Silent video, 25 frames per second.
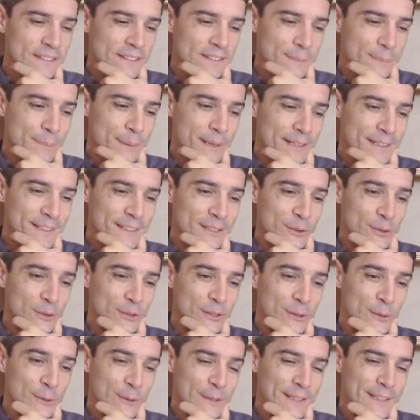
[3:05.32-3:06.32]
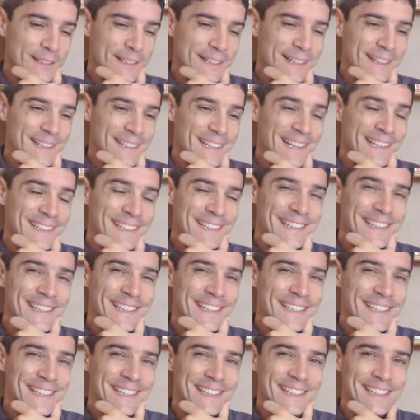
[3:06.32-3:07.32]
Il parlait de ce que c'était que la
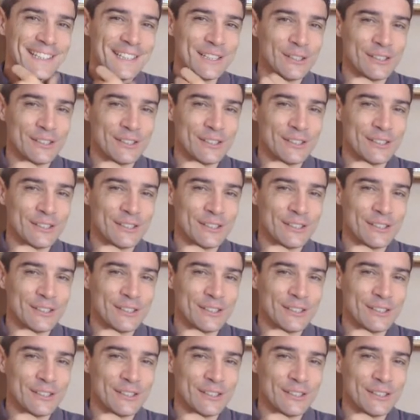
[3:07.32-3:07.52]
dignité.